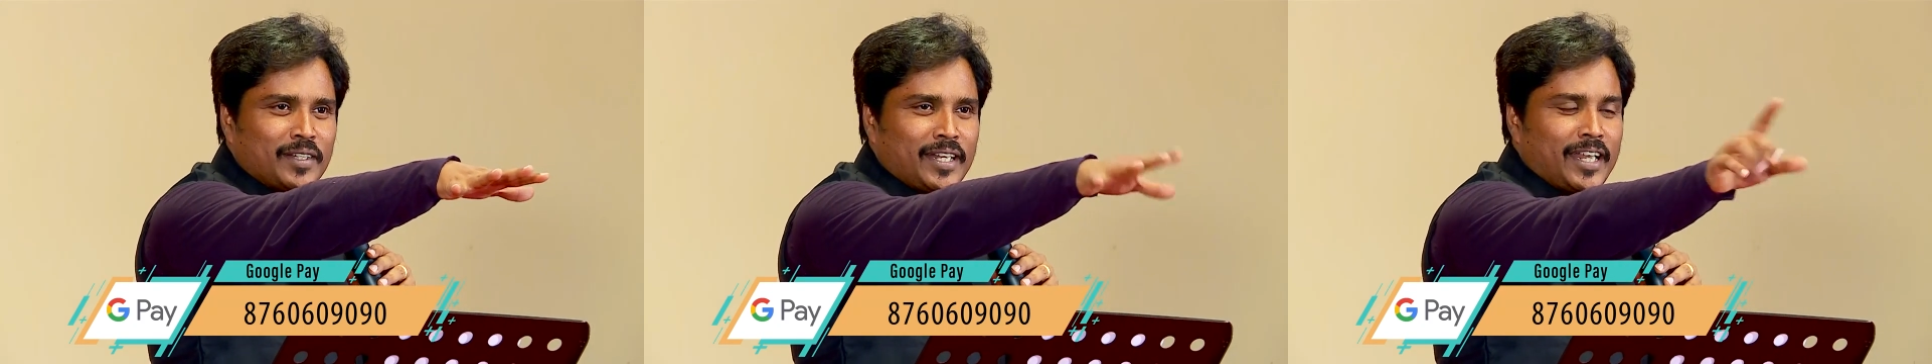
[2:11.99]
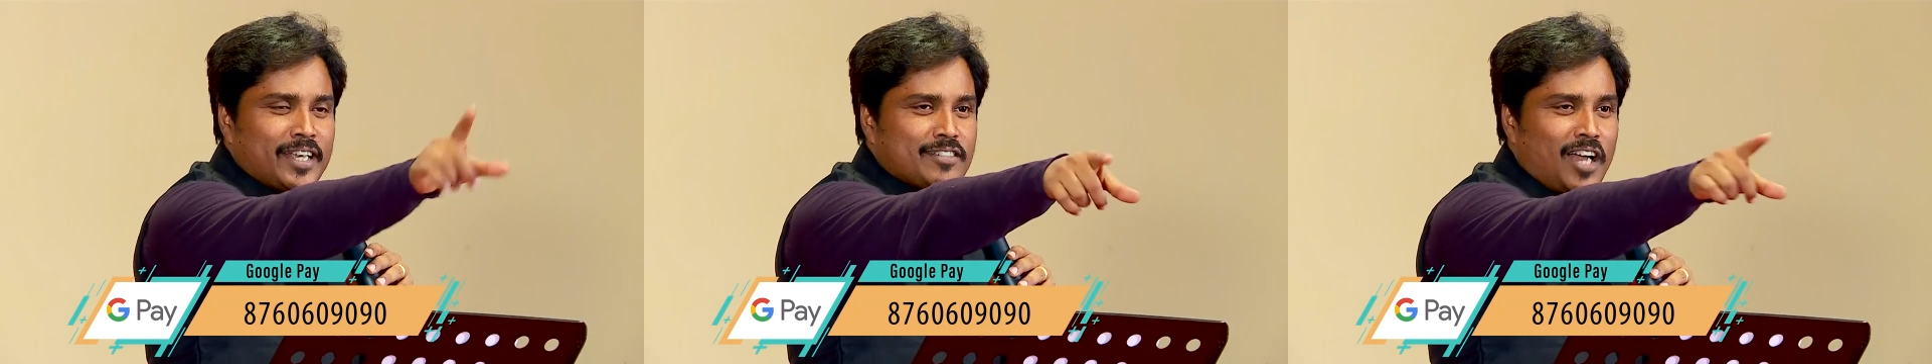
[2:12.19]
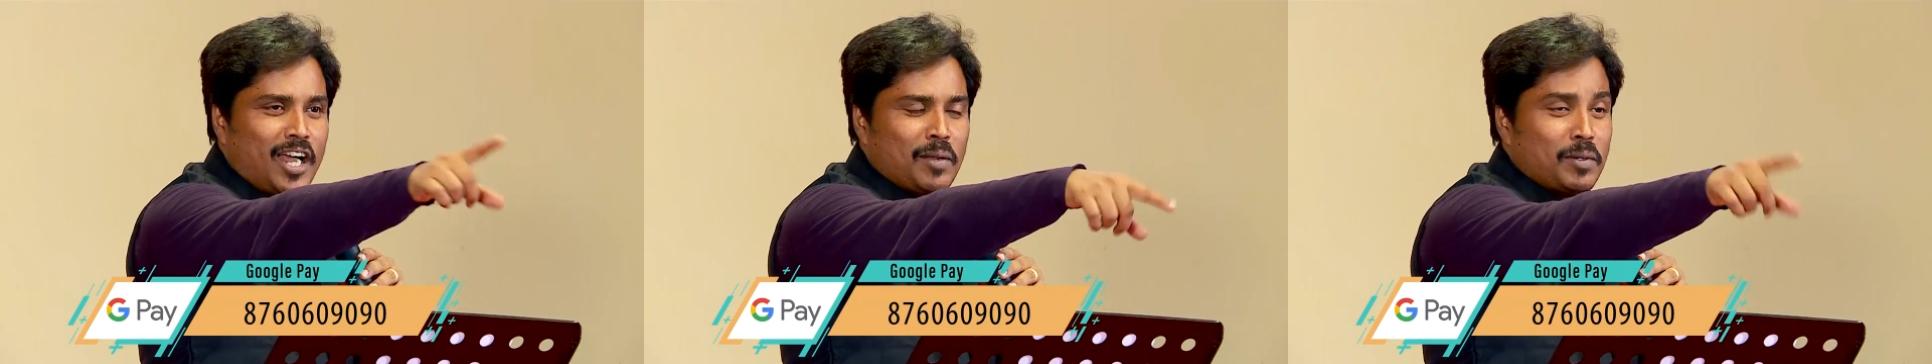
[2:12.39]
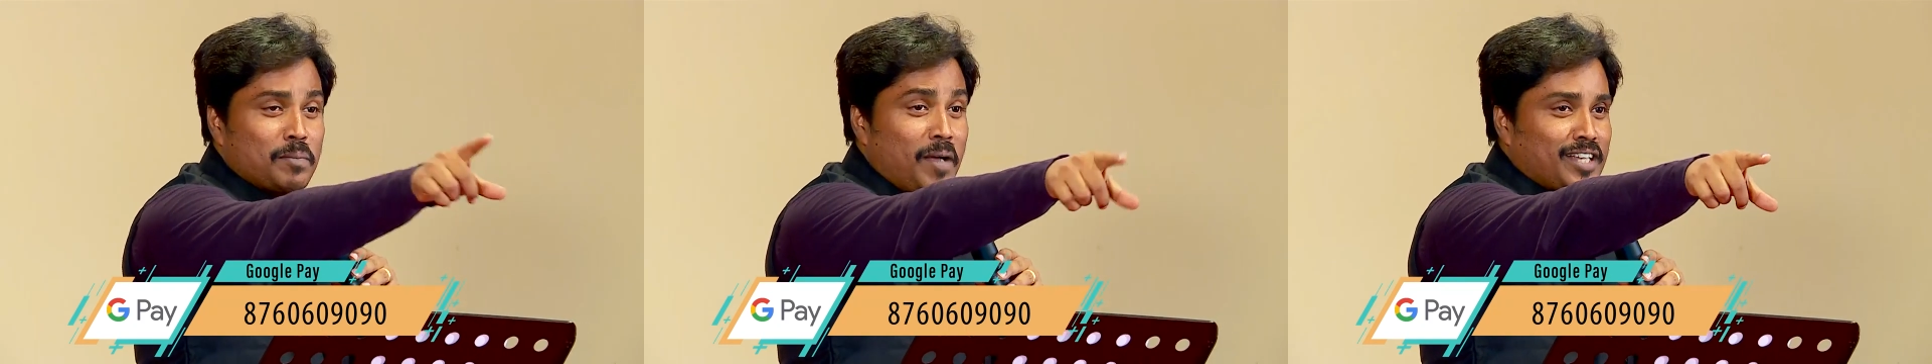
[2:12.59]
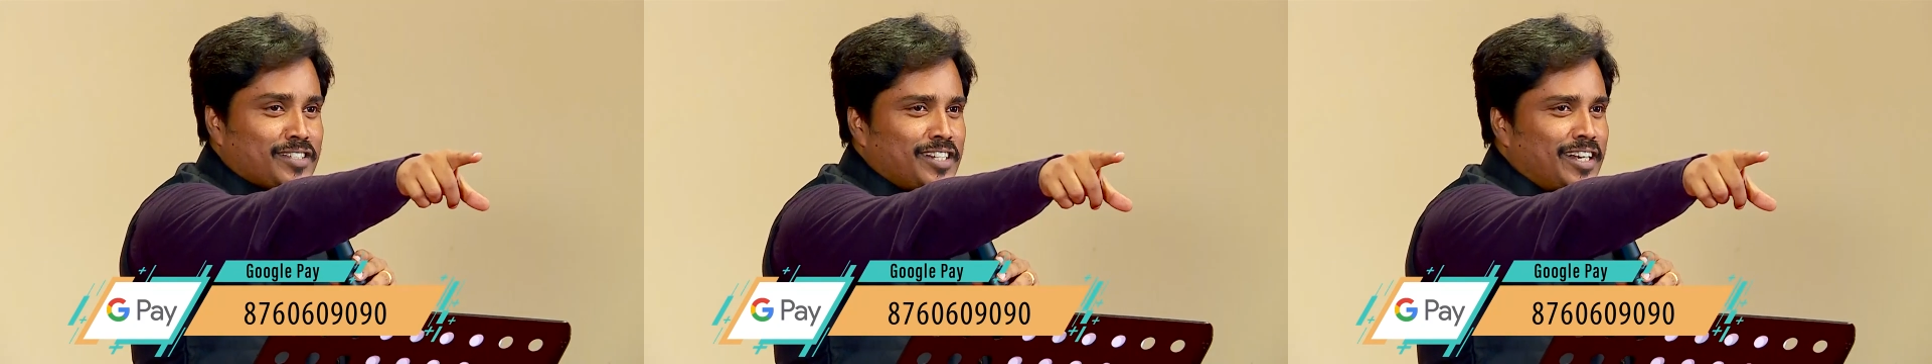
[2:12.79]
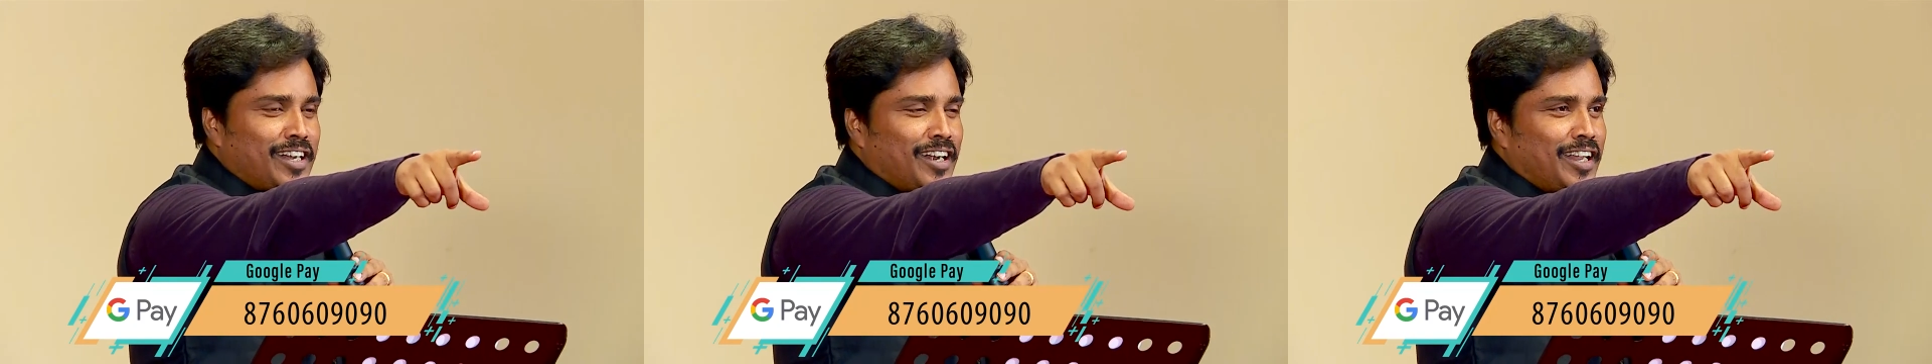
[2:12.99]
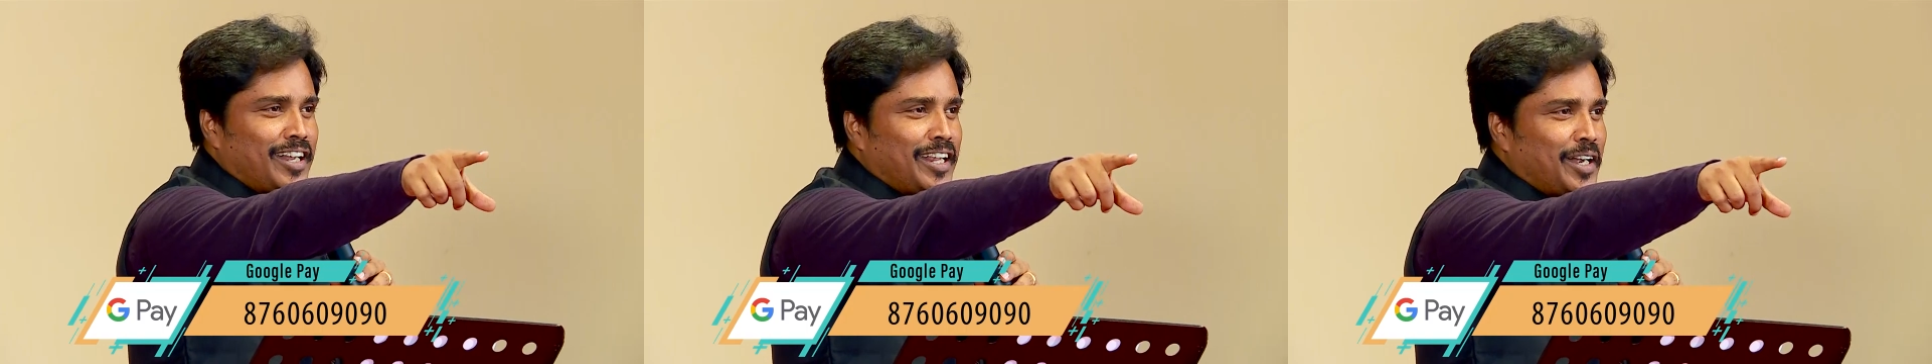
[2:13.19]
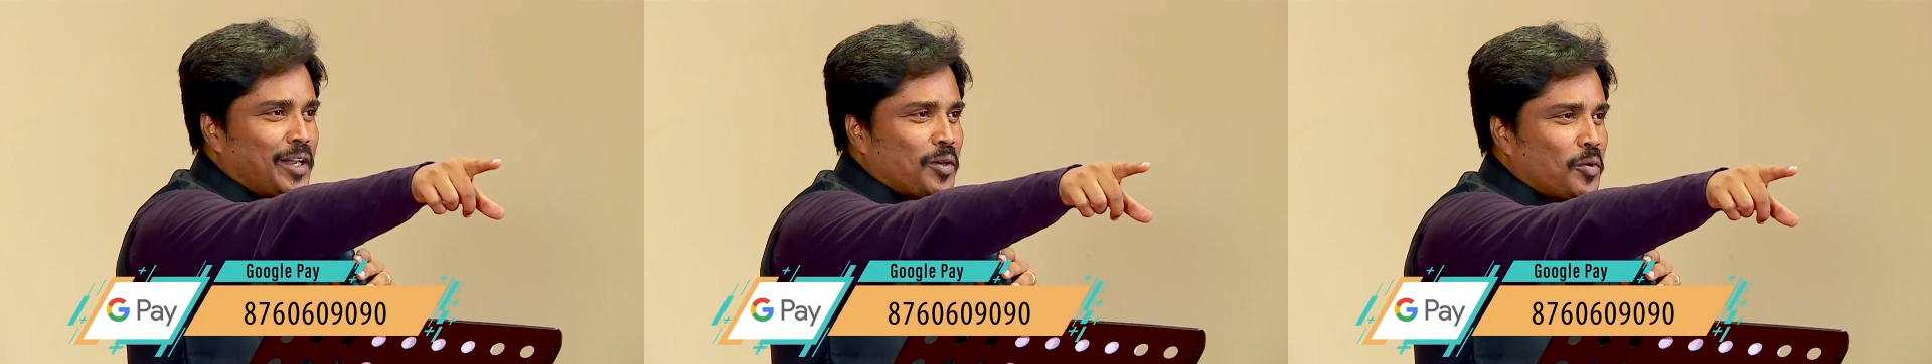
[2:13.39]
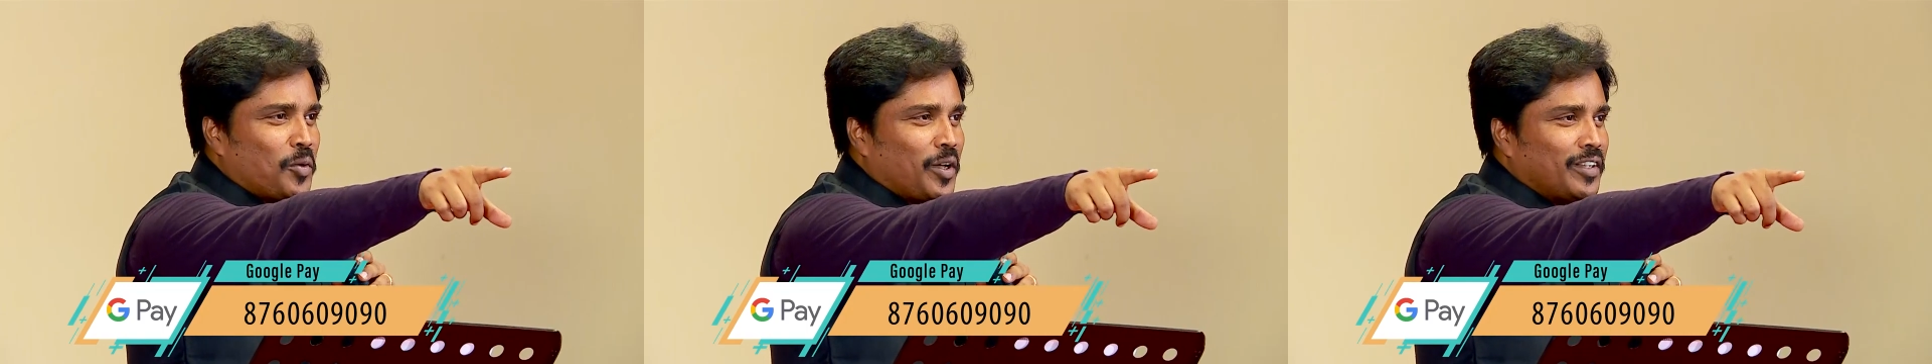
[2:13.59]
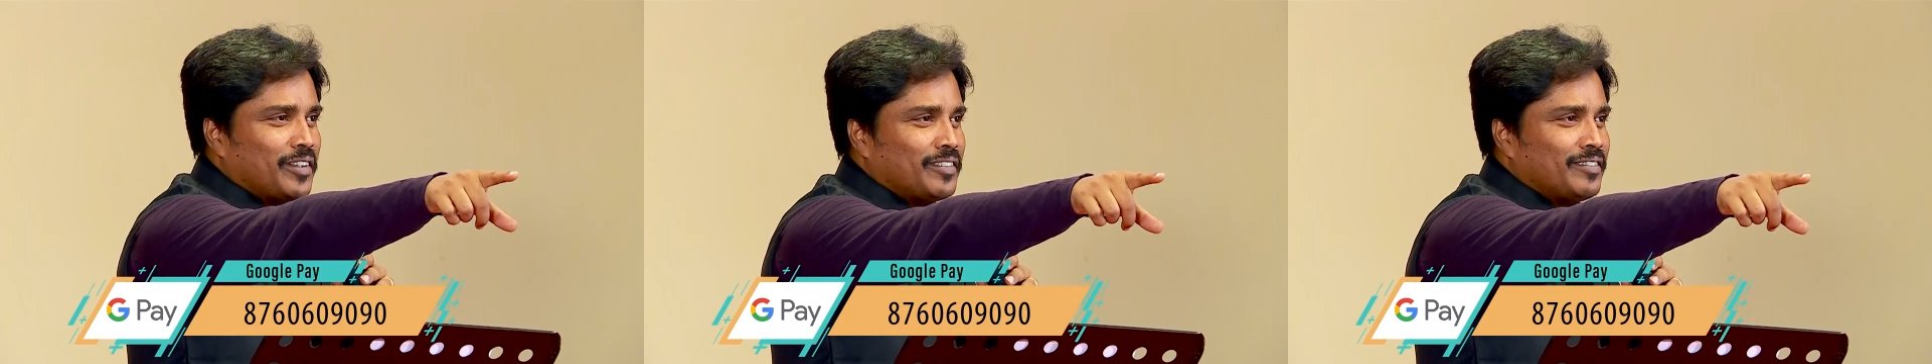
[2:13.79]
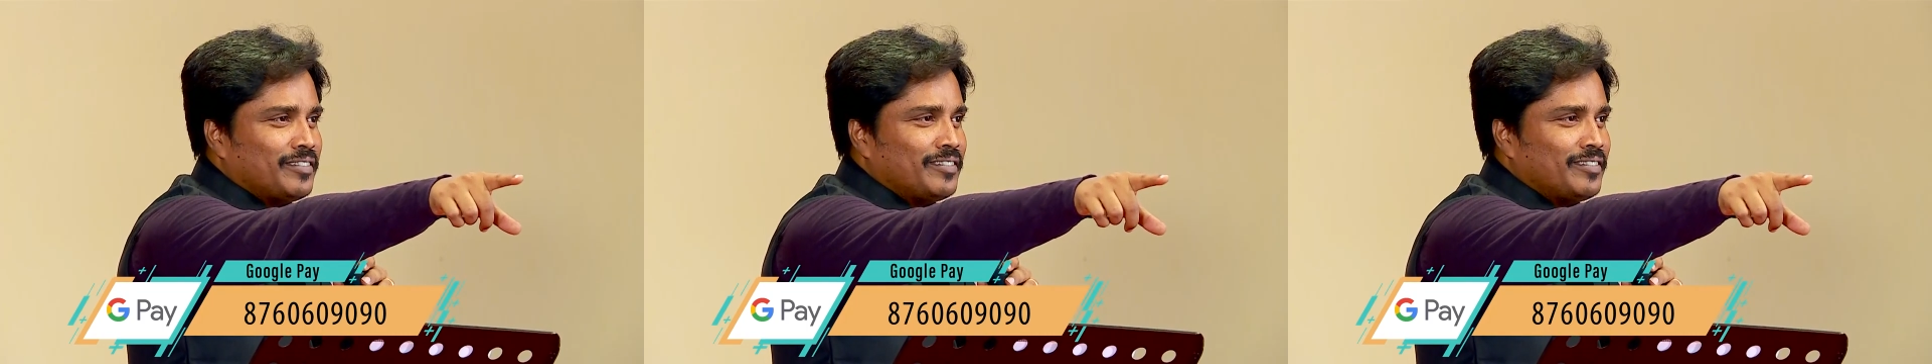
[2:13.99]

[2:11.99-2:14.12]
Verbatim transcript: நீங்கள் சாலமன் பேக் ஸ்லைட் ஆனால் நீங்கள் நினைக்கக்கூடாது